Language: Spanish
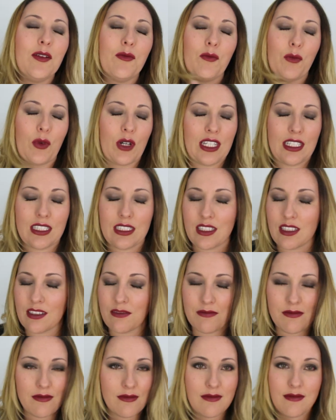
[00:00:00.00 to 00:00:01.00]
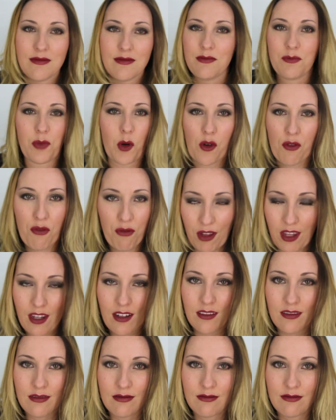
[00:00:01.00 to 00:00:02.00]
Pues por
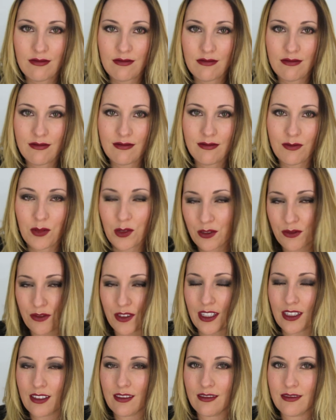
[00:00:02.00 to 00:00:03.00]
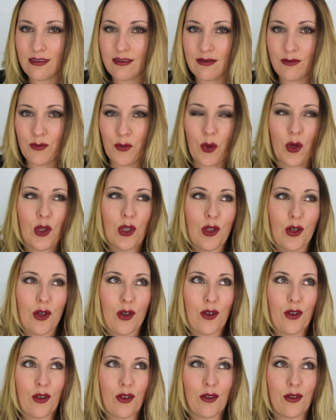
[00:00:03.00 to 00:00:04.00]
fin, por fin,
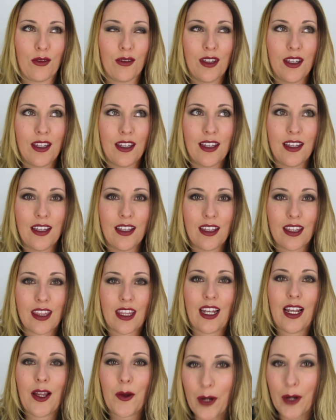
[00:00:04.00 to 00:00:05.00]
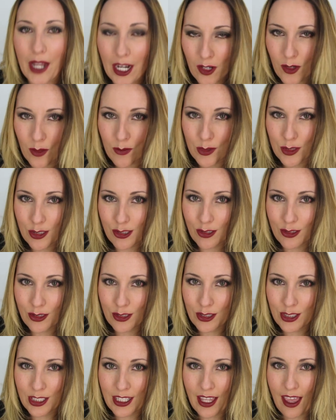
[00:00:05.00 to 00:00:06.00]
puedo celebrar con
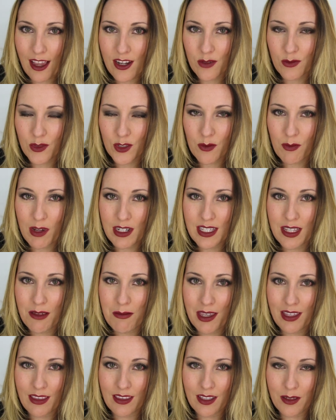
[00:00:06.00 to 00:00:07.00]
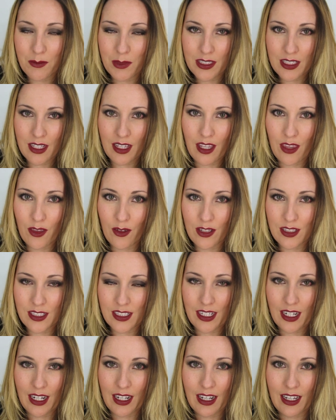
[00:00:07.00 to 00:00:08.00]
vosotros que ya somos más de 20.000 seguidores
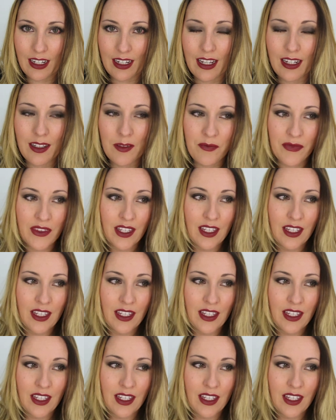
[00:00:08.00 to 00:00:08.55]
en el canal.